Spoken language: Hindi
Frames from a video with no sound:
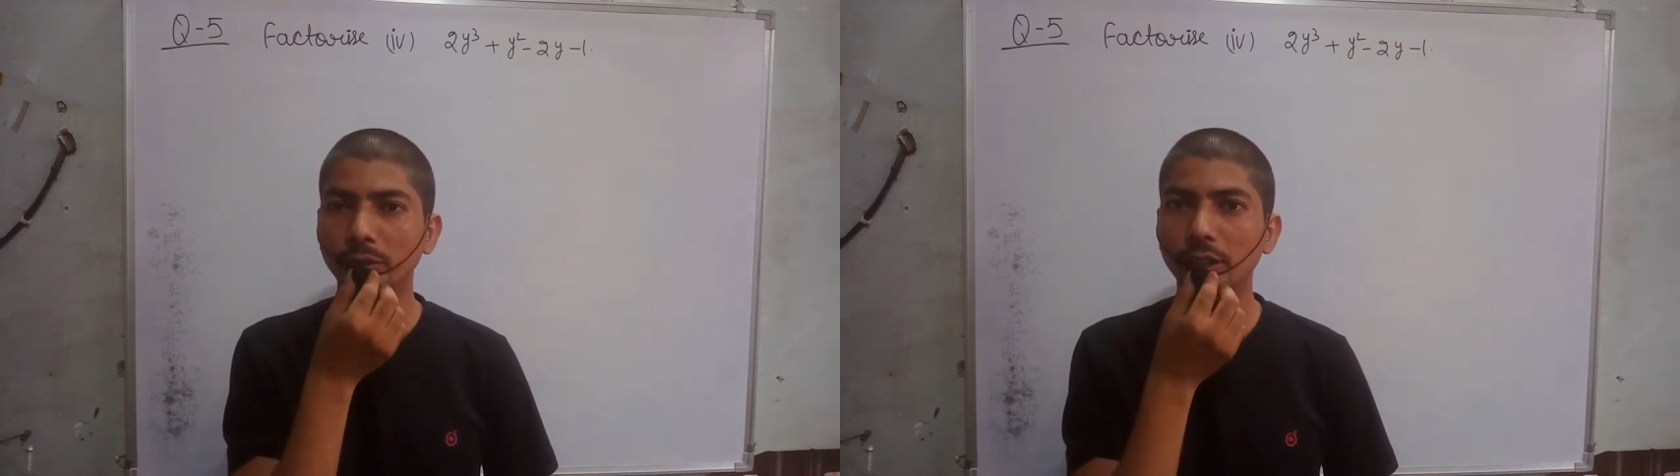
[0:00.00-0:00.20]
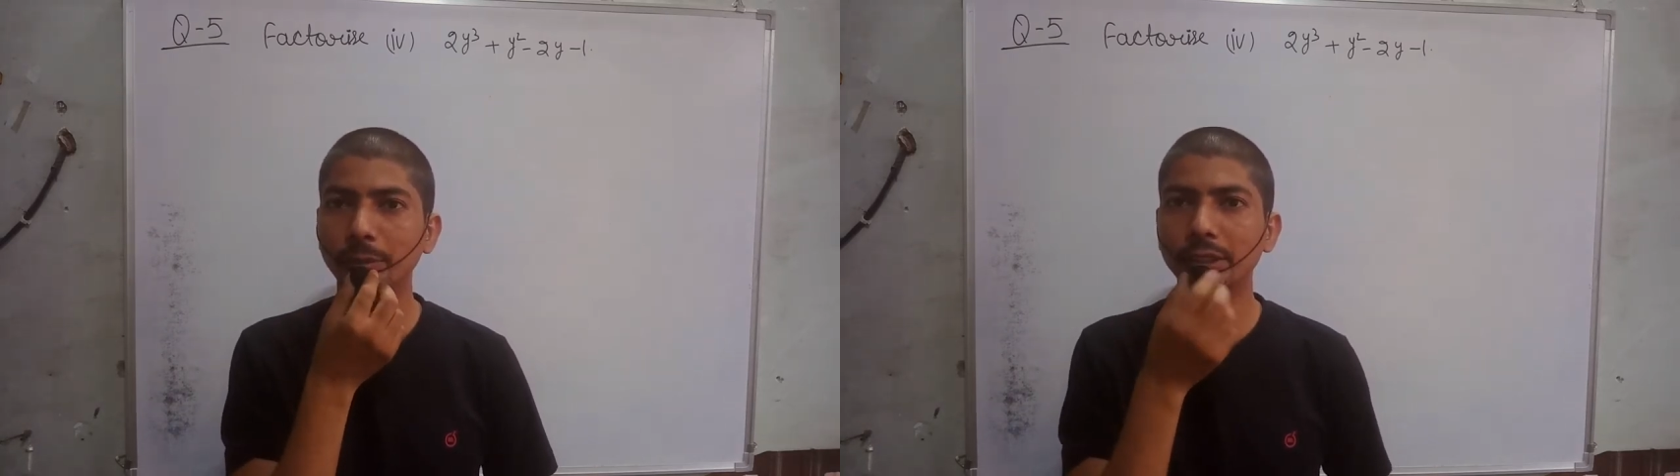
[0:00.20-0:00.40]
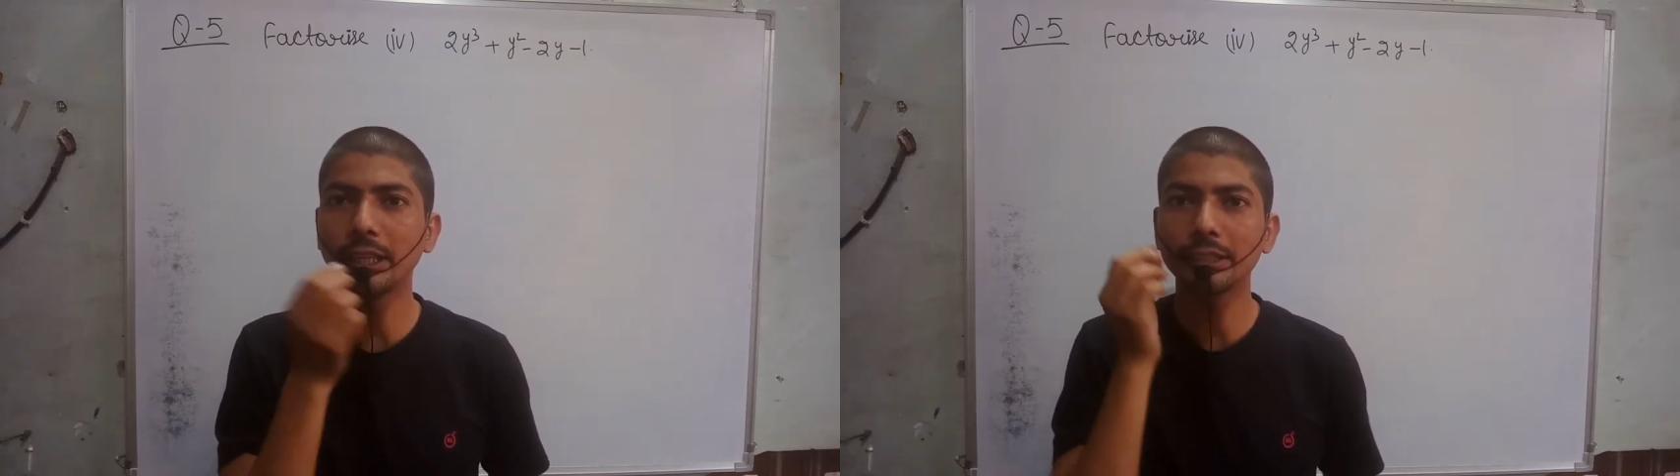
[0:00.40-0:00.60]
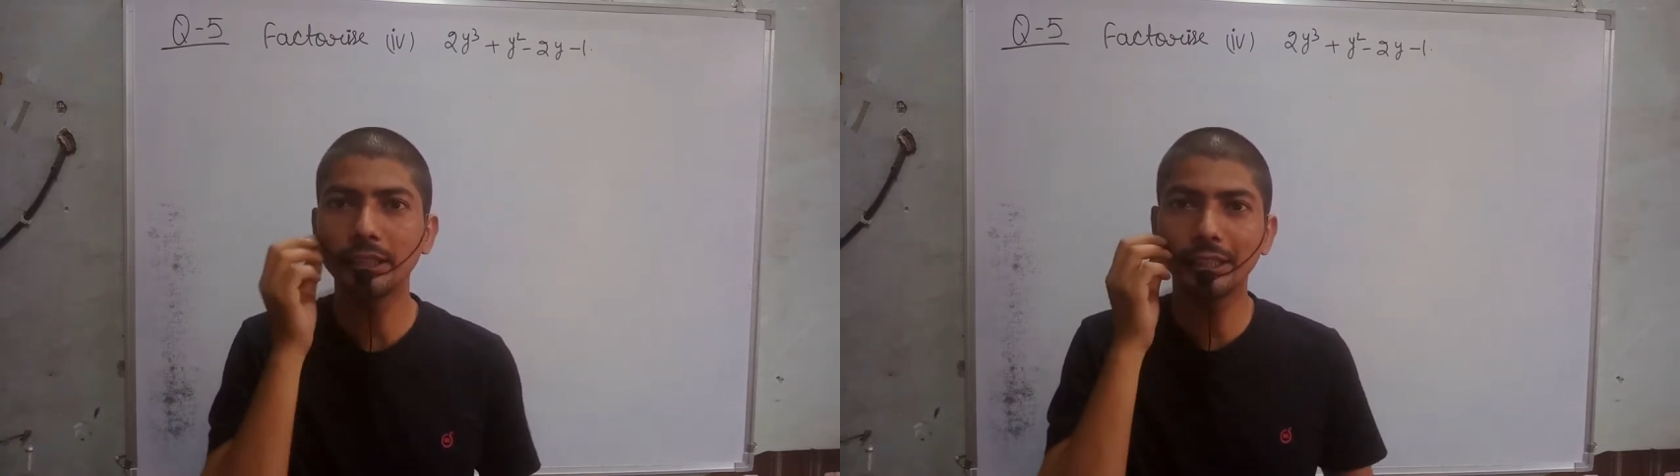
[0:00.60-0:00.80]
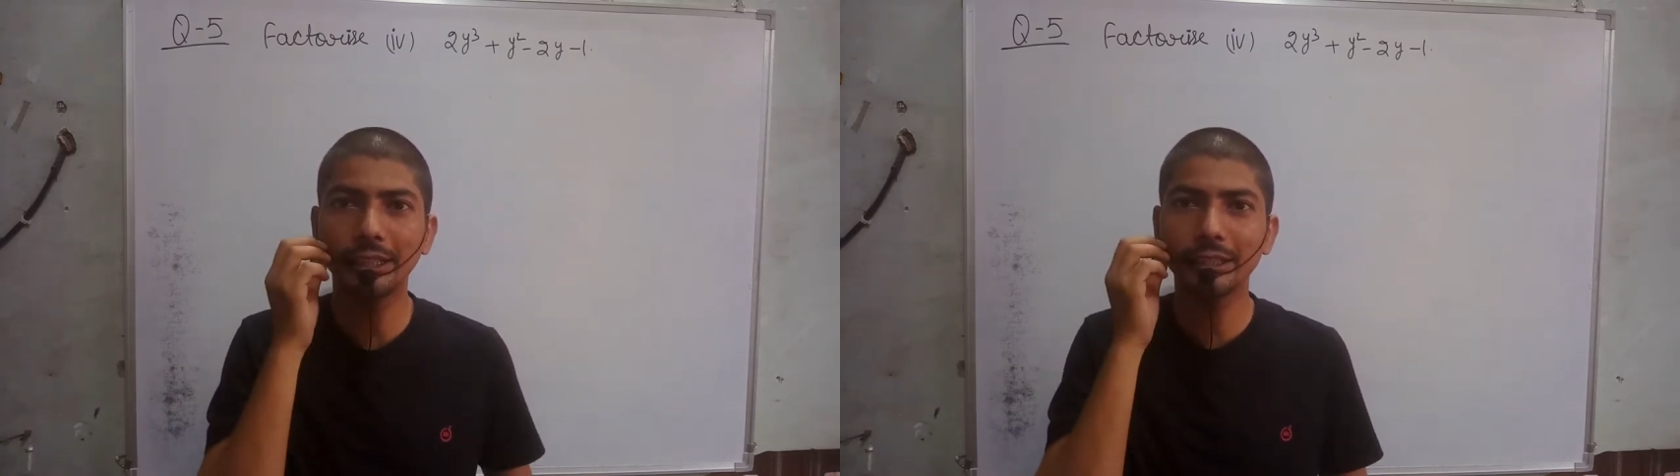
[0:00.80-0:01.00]
सबसे
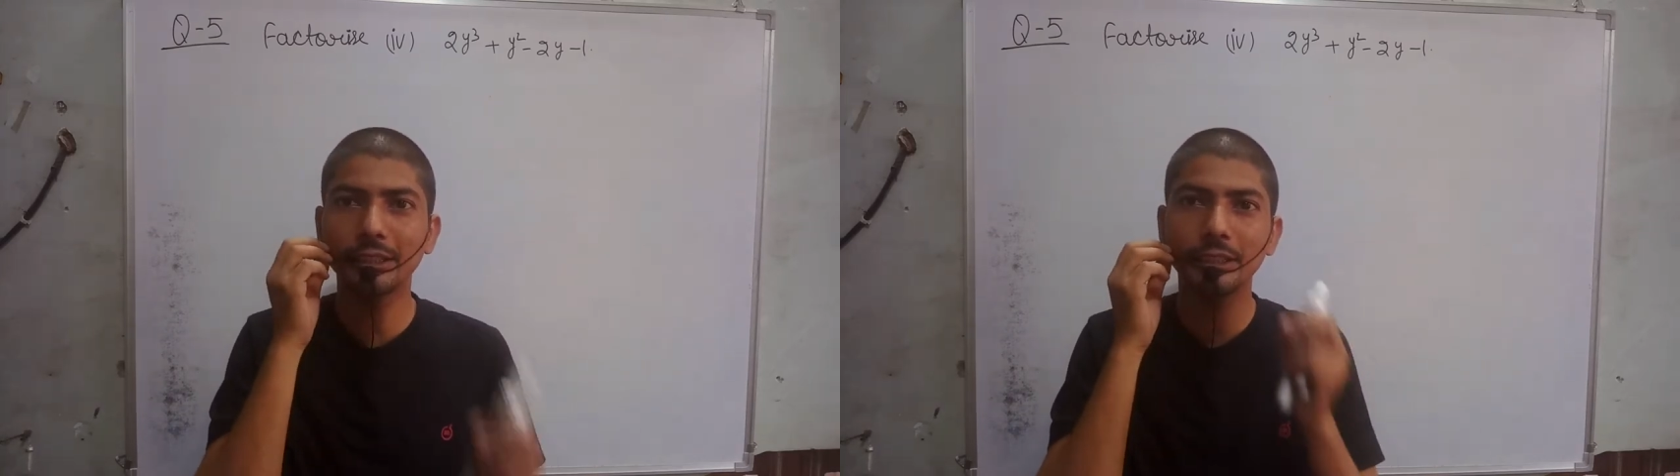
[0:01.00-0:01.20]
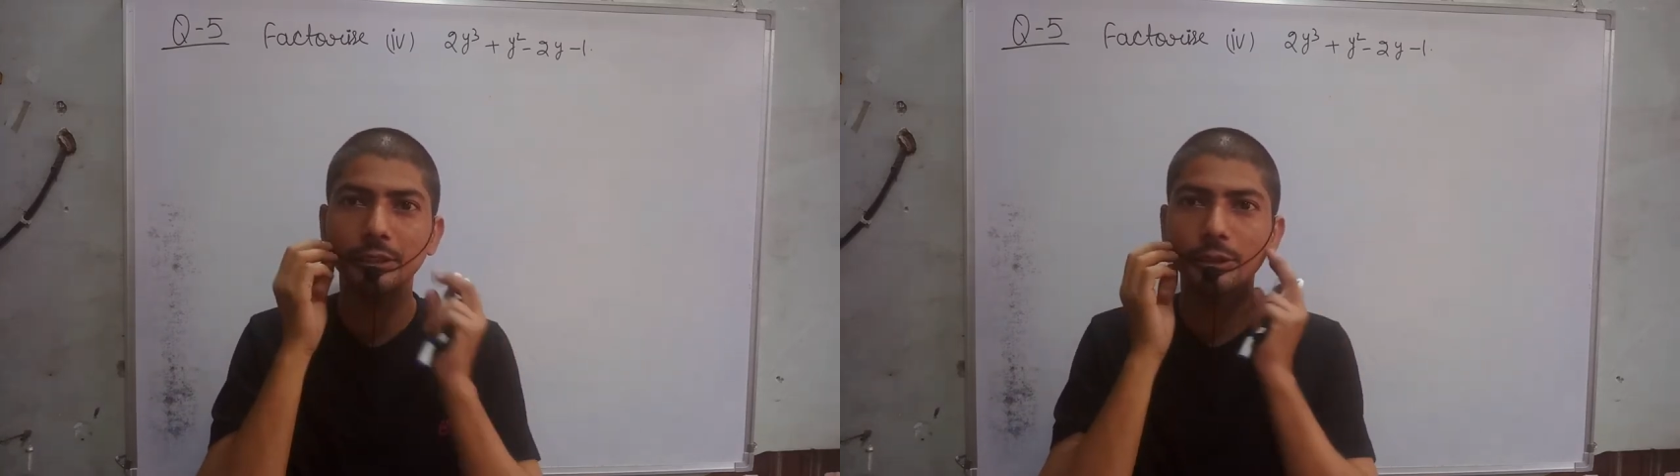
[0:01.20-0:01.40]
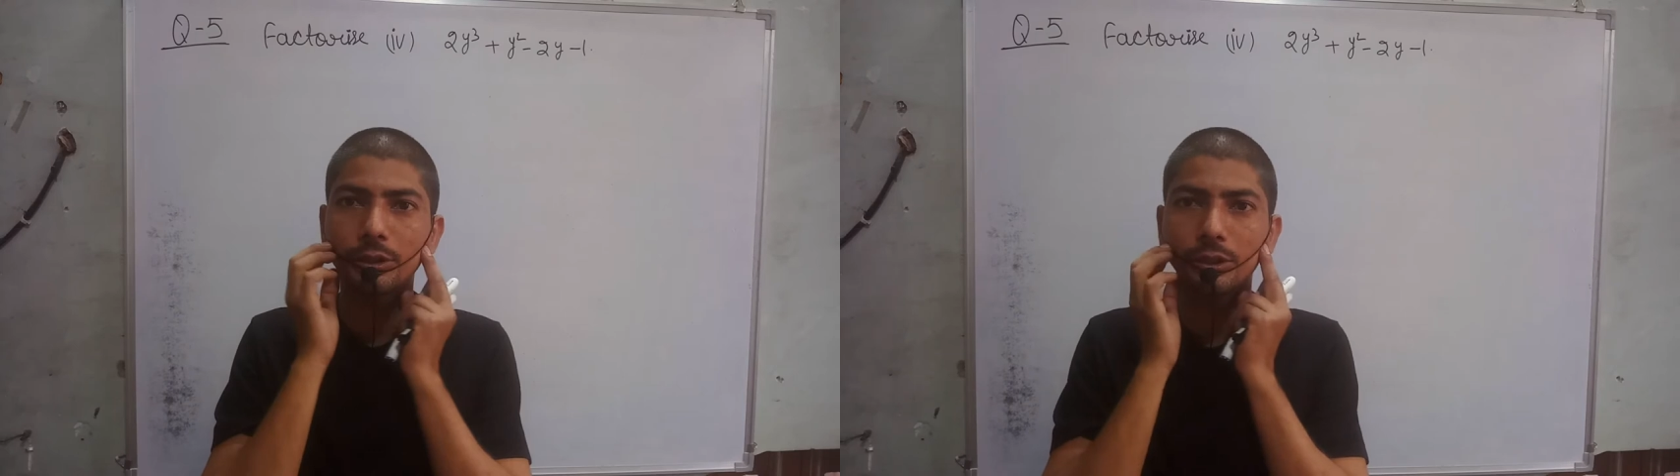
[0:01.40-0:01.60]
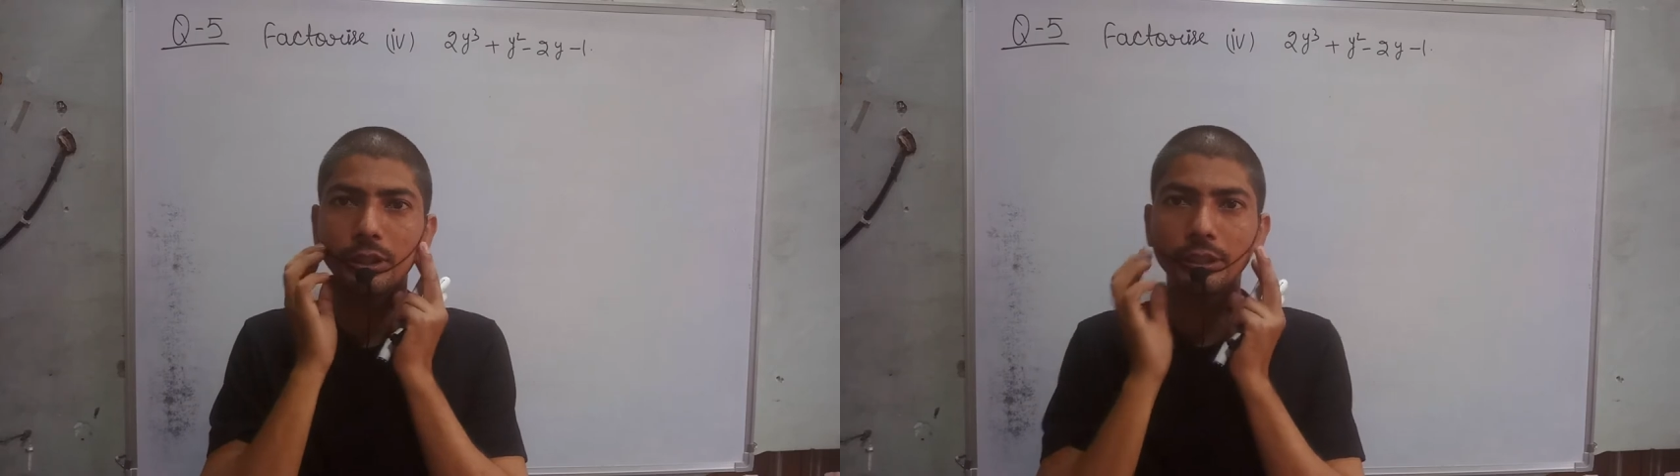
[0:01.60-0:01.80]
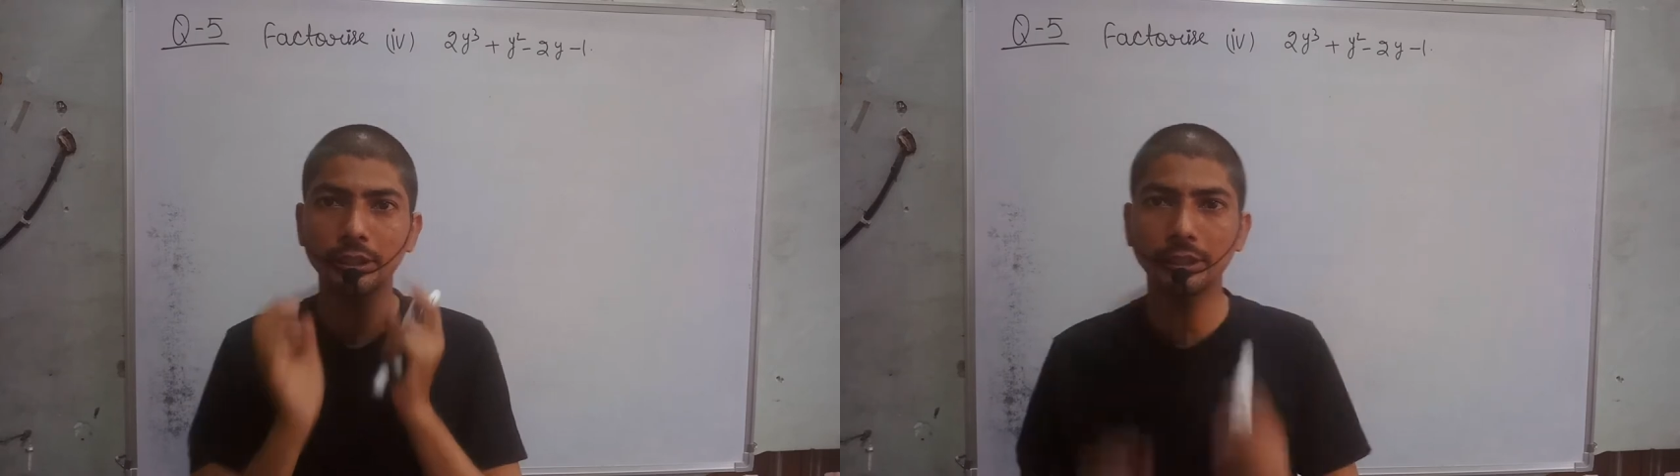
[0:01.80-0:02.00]
आसान तरीके से इस क्वेश्चन को
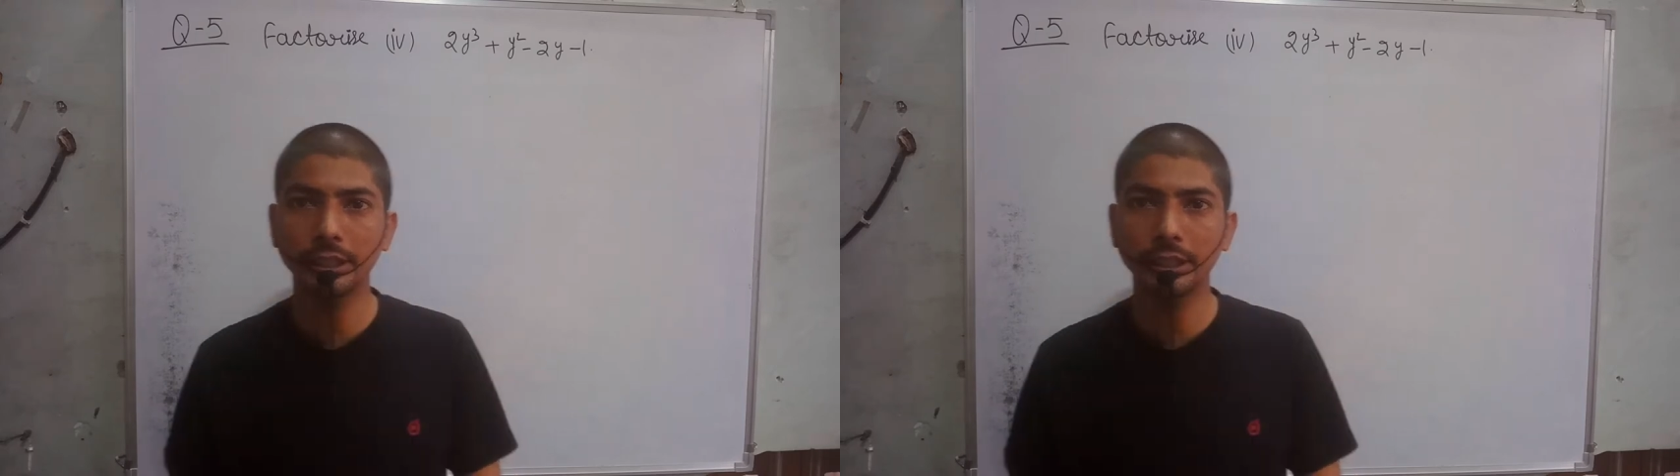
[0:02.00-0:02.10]
डिस्कस